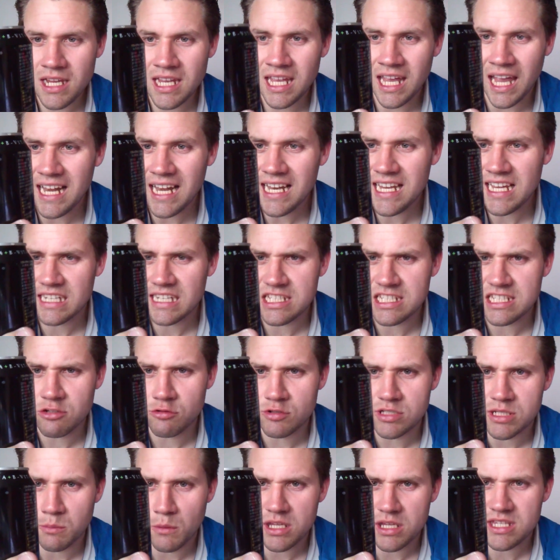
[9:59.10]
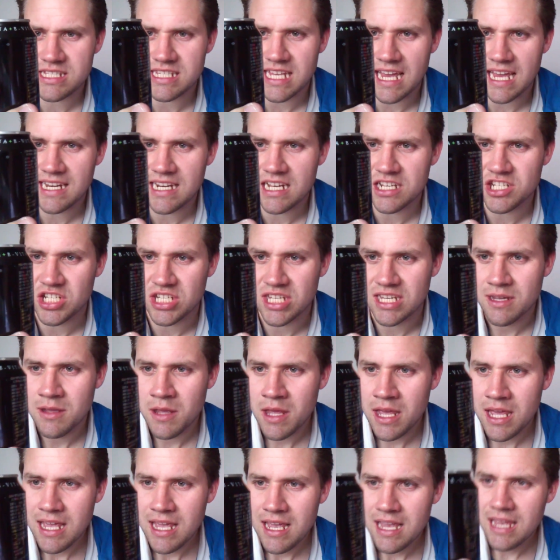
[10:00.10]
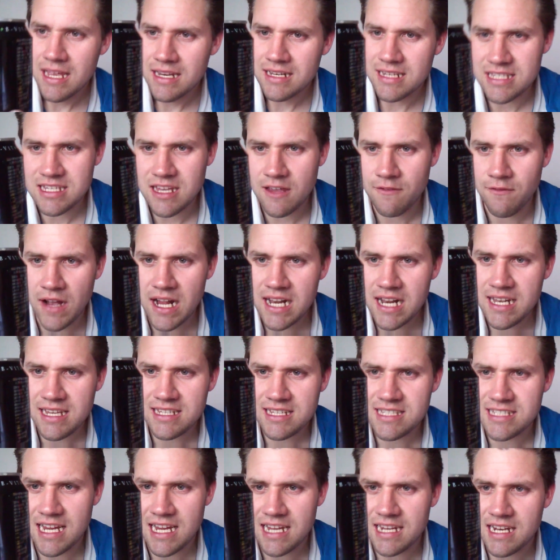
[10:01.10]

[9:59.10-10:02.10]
Krall dir eine Dose Monster Energy. Das gewaltigste